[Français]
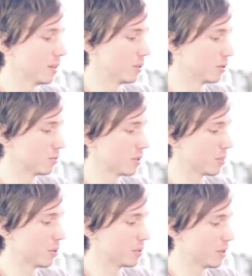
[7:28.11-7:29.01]
Donc tout
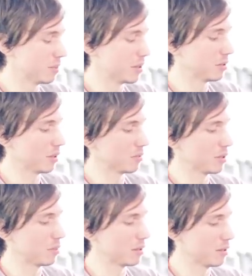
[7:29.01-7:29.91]
ça pour dire, ben oui, quand vous
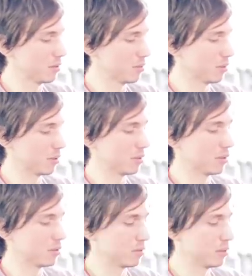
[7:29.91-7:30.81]
allez passer sur
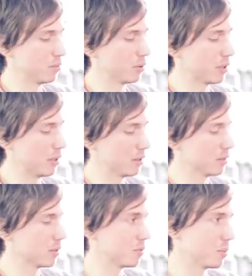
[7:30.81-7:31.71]
euh, ce type de carte,
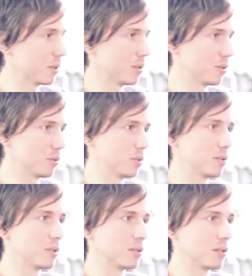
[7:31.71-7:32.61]
euh, il faut passer sur
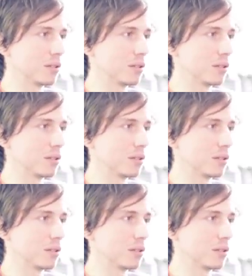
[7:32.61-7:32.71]
Yosemite.